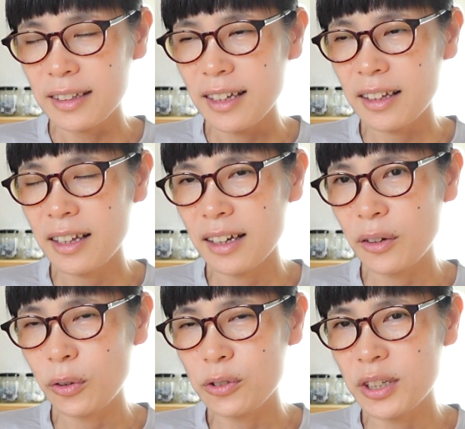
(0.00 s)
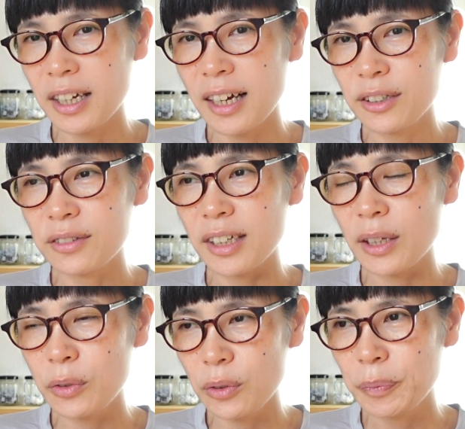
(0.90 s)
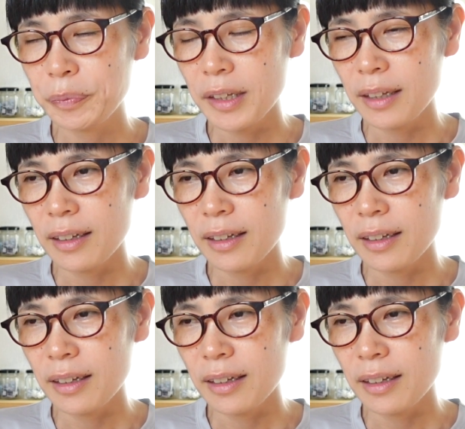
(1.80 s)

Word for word: なかなかこう勇気があるんだけど